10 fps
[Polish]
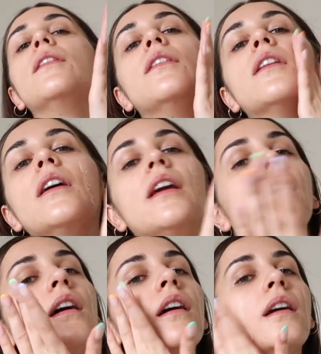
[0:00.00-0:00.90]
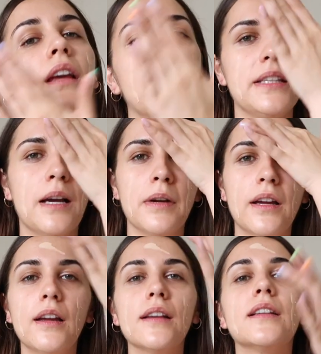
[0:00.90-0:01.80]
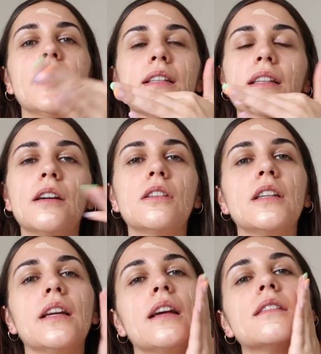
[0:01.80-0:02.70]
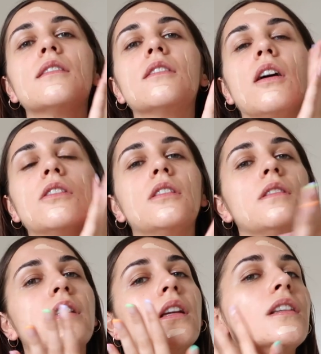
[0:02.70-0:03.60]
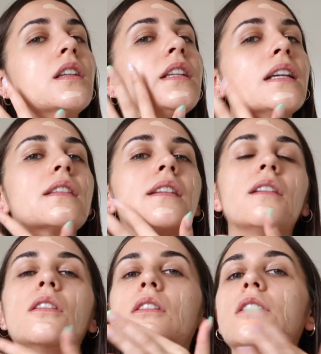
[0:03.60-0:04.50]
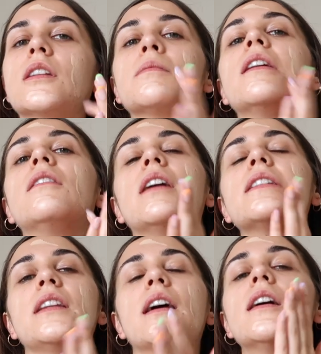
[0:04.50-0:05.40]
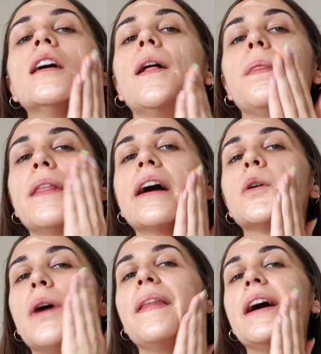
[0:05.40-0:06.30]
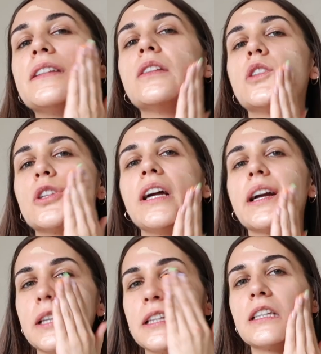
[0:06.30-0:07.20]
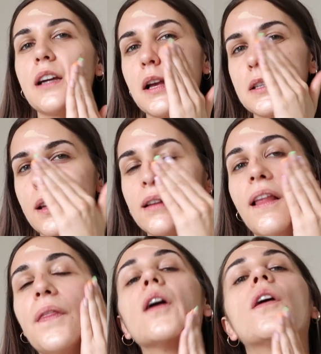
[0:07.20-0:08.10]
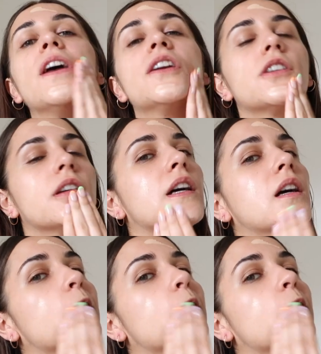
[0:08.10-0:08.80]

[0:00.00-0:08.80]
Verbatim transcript: No i jedziemy. Z racji tego, że jest to oczywiście 30, no to trzeba ją właśnie nakładać co jakiś czas, dlatego też